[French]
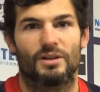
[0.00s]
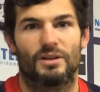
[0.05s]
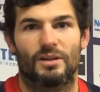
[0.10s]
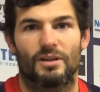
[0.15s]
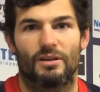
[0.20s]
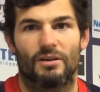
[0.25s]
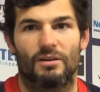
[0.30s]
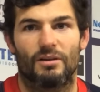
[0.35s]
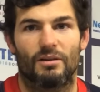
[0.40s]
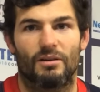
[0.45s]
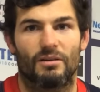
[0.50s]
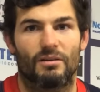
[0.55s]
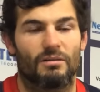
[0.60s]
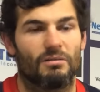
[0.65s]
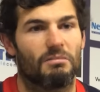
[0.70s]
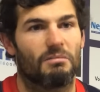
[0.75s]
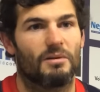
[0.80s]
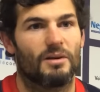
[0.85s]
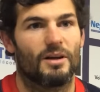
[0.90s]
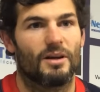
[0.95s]
Et
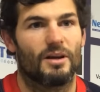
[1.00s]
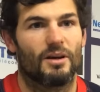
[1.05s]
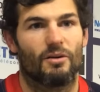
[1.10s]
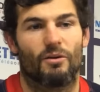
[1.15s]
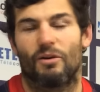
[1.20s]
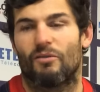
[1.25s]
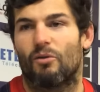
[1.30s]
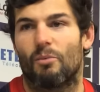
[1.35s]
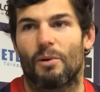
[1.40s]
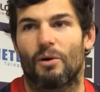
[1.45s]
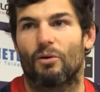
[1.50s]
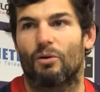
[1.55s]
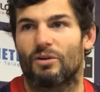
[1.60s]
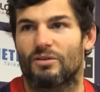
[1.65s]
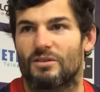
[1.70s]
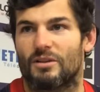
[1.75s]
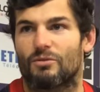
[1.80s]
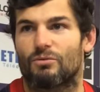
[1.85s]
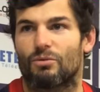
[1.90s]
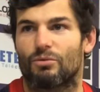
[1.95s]
voilà, faut pas qu'on
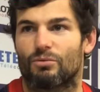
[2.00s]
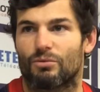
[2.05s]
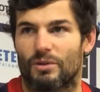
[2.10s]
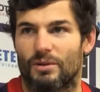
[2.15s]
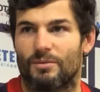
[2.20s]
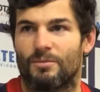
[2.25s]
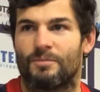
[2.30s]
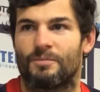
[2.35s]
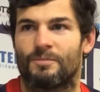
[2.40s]
reste là-dessus en tout cas.